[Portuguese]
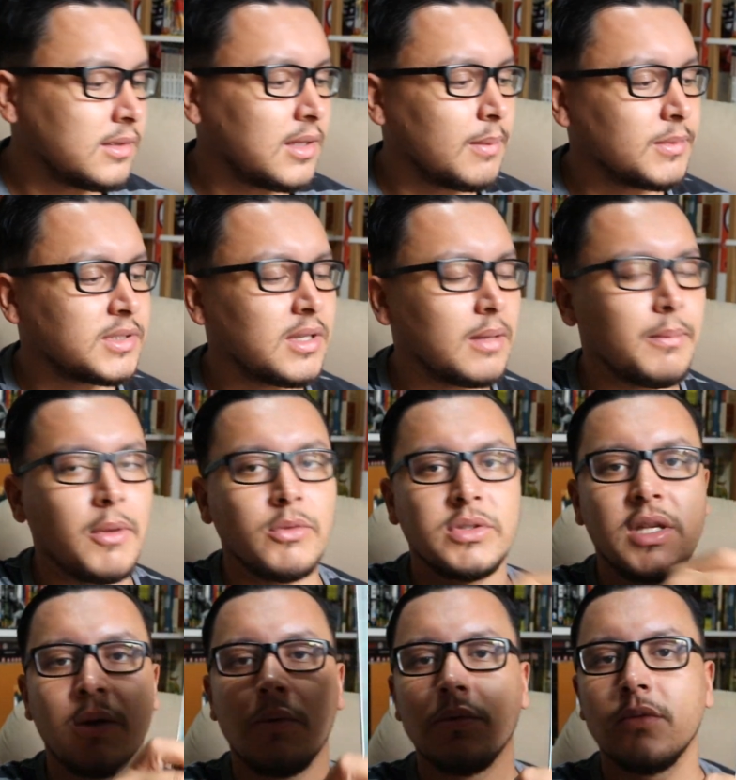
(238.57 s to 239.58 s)
Temos também o
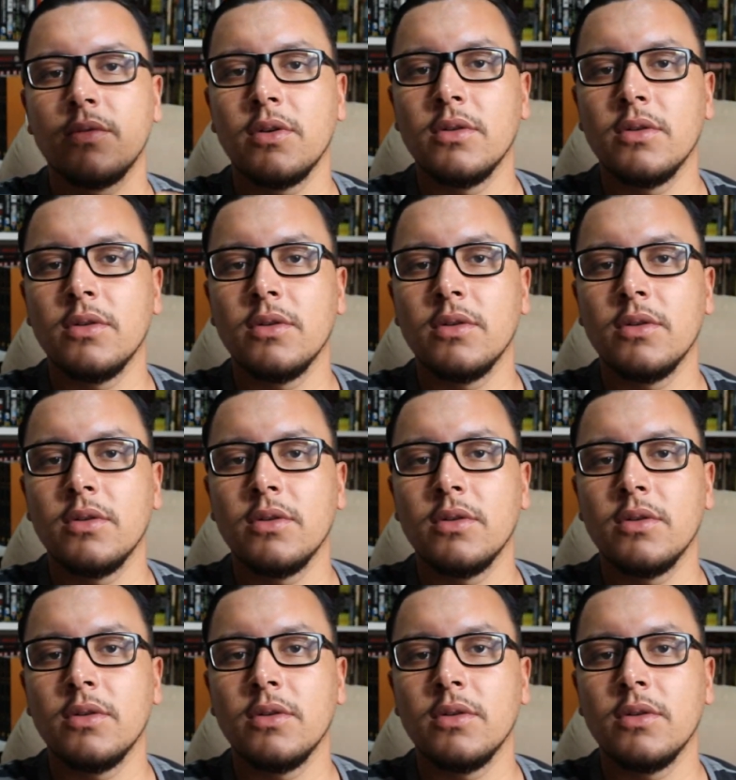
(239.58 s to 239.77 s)
segundo